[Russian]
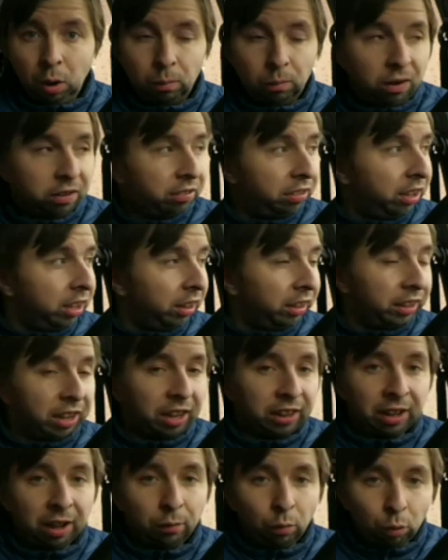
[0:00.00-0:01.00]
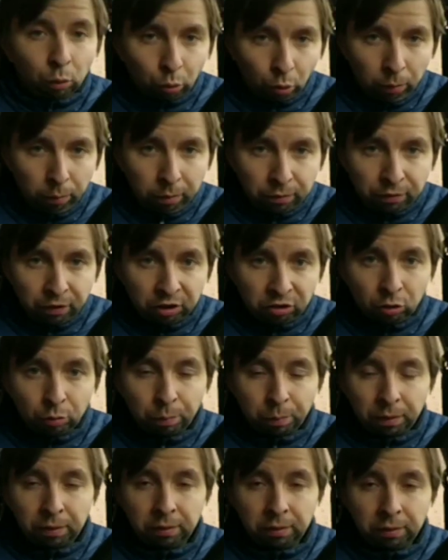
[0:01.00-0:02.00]
У вас нет ни одного дома в вашем
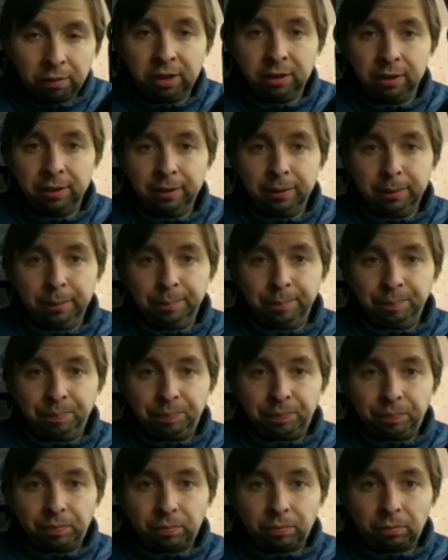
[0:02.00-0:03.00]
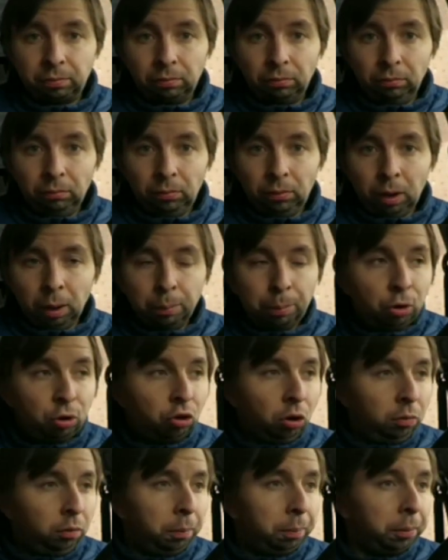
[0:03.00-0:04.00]
управлении.
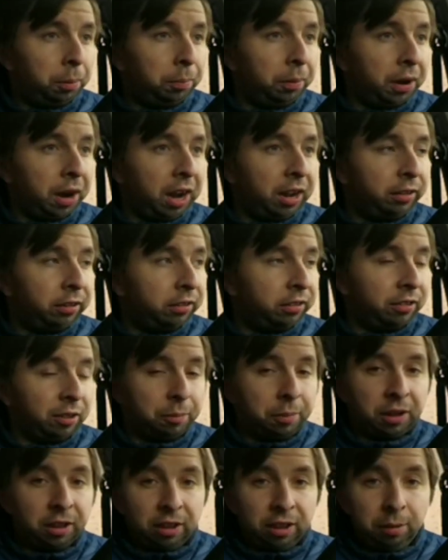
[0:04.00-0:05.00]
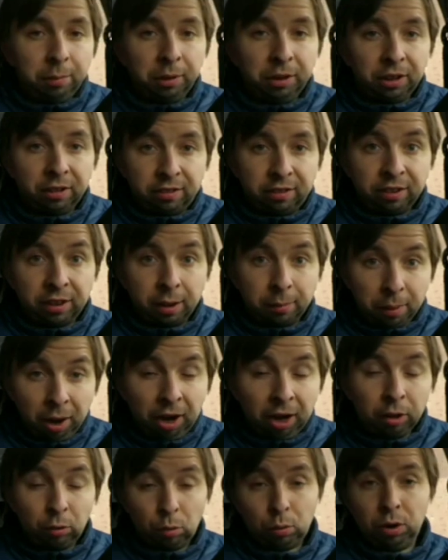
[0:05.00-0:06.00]
Причем вы подбираете к себе именно те дома,
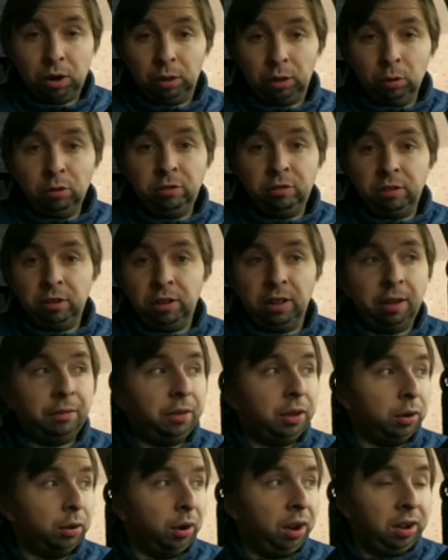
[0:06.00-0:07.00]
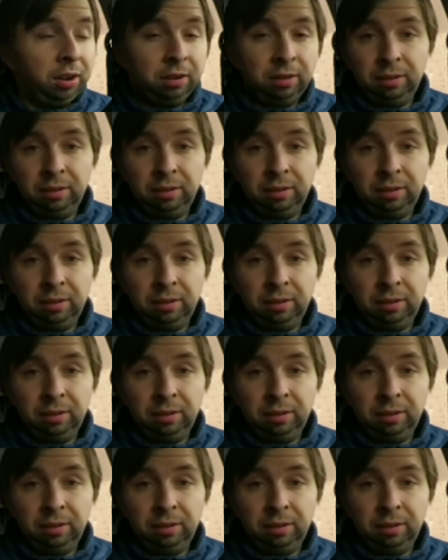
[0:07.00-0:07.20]
которые относятся к доверию, а?